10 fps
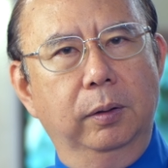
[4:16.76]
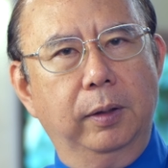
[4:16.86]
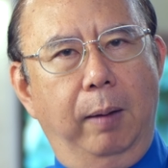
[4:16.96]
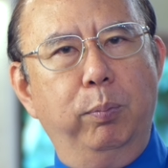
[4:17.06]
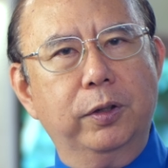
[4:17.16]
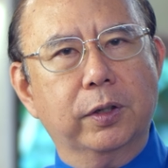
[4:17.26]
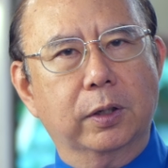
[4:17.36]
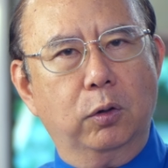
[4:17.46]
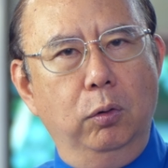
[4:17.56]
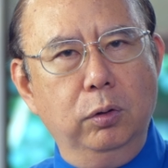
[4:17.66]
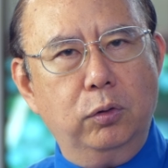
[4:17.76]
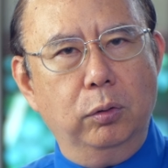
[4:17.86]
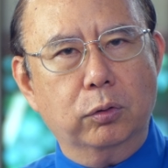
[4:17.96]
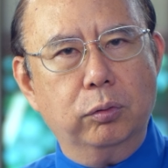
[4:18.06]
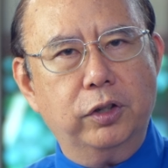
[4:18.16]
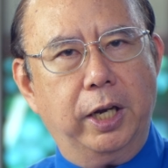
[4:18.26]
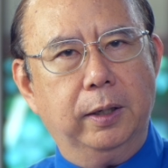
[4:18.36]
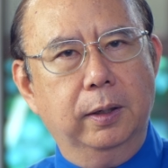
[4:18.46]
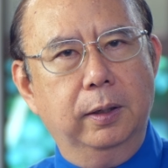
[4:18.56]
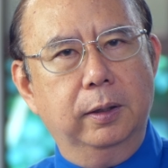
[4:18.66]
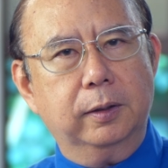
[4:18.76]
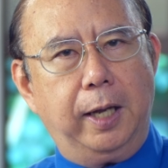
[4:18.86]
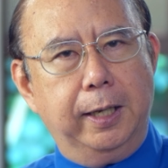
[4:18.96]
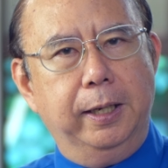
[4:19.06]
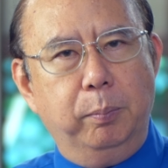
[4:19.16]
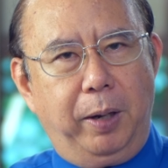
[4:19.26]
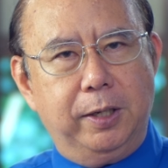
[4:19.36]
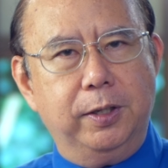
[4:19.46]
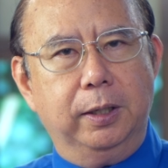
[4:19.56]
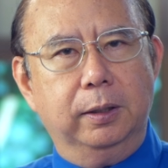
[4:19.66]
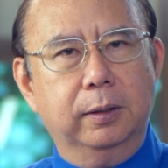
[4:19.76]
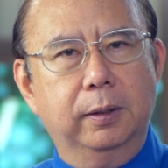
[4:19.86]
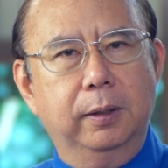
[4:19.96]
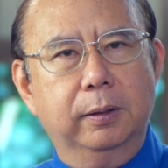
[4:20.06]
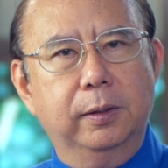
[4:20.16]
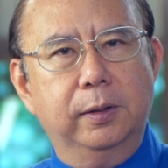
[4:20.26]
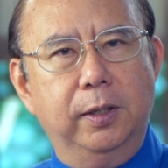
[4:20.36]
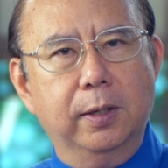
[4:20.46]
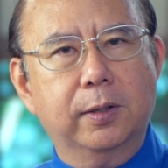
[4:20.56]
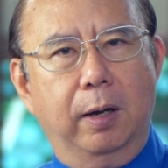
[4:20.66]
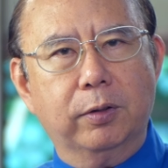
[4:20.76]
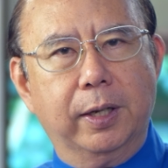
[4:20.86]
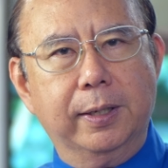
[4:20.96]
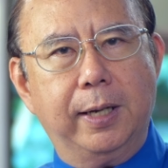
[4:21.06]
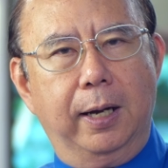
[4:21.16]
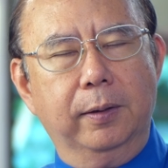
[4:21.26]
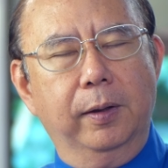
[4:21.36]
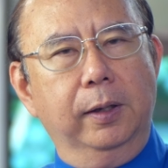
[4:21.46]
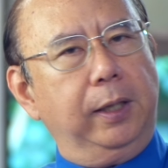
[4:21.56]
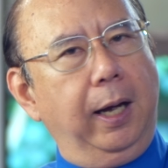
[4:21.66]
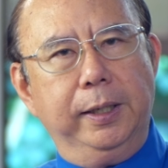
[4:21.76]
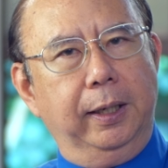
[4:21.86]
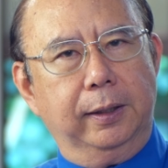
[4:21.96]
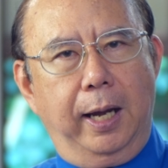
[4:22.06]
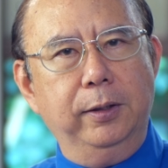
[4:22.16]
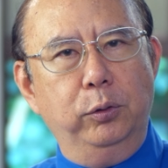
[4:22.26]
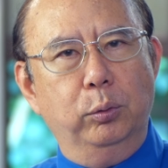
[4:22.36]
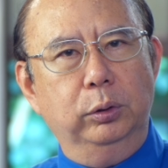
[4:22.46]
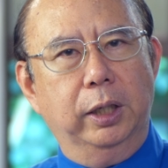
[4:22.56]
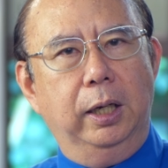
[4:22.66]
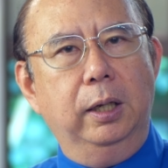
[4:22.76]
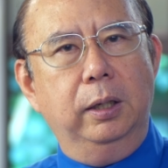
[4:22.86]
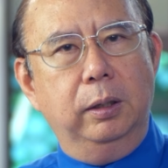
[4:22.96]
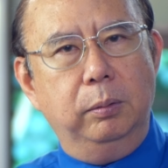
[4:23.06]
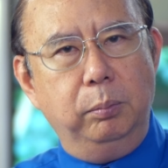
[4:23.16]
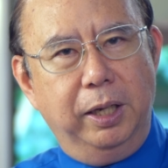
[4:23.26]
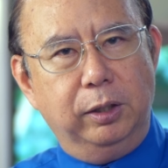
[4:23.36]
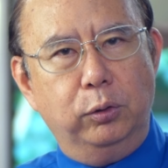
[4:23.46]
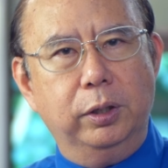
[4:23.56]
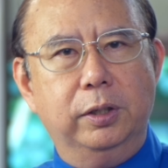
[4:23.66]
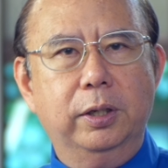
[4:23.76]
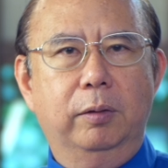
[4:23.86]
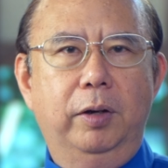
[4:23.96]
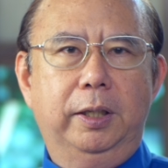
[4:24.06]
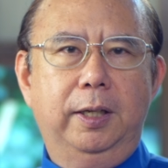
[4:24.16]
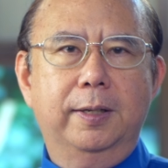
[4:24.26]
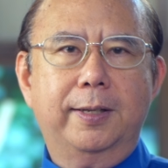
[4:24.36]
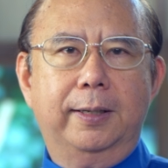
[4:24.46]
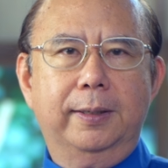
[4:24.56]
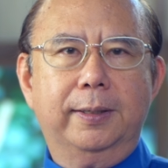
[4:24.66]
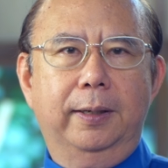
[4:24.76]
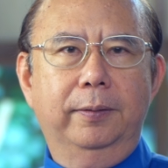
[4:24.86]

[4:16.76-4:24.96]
他不止公众出现，带领百姓建造城墙，他也单独地面对这位天上的神。